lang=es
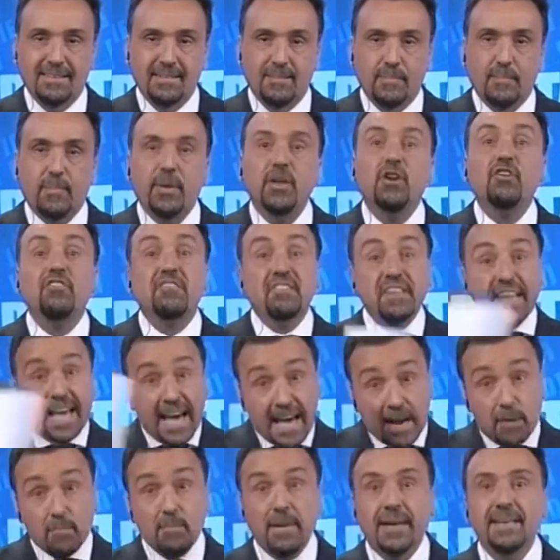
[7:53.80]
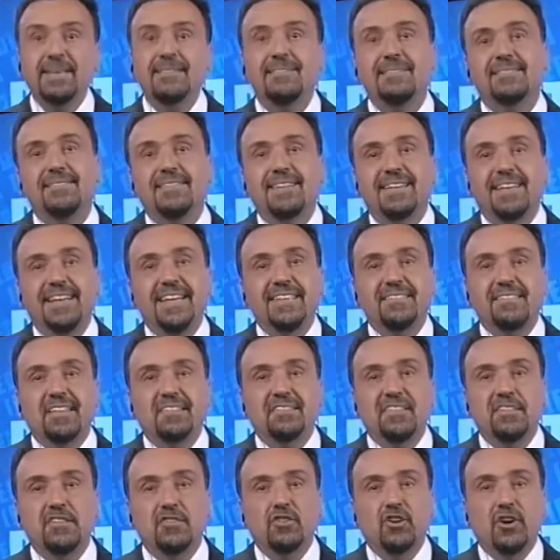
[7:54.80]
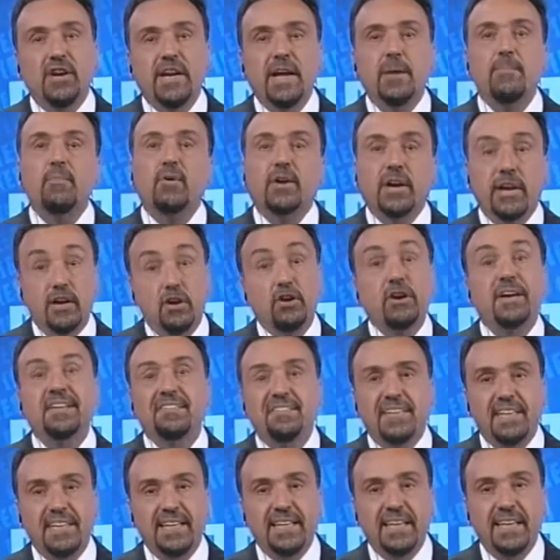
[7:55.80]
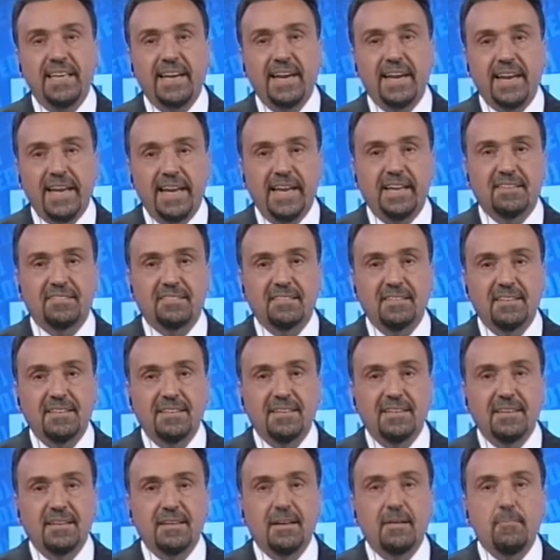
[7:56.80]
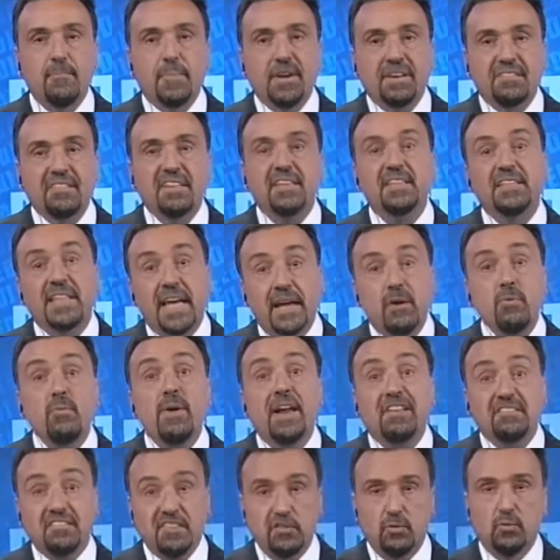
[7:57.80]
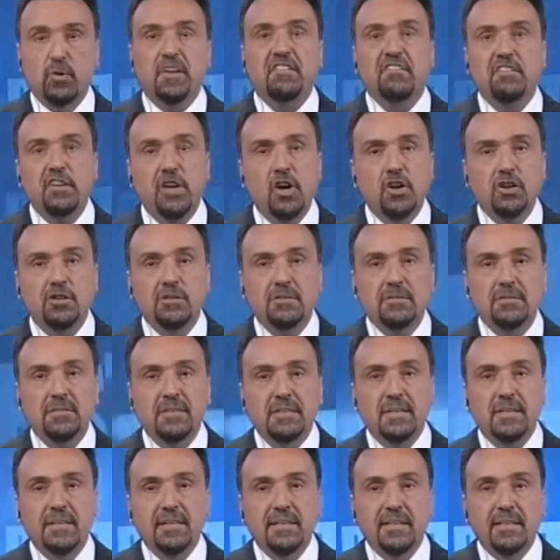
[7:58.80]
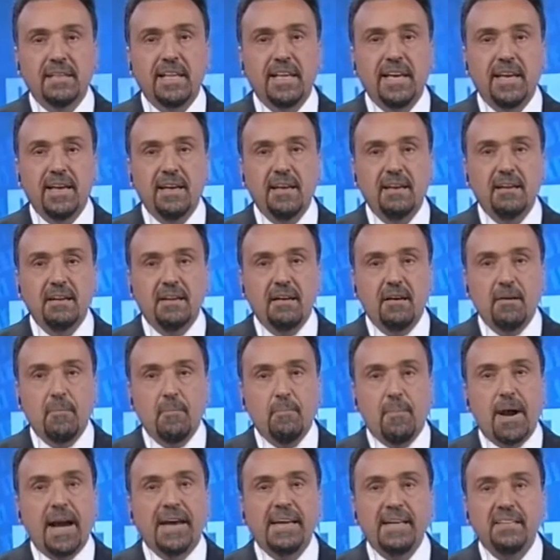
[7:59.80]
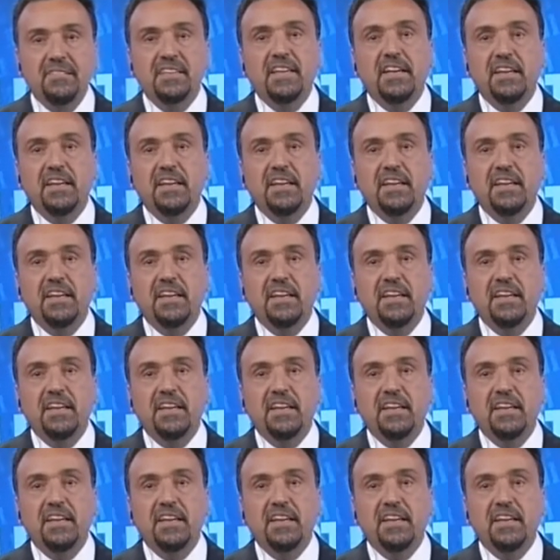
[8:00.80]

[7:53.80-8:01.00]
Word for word: Pero se arman esas historias porque lo que se quiere es presentar una situación de país en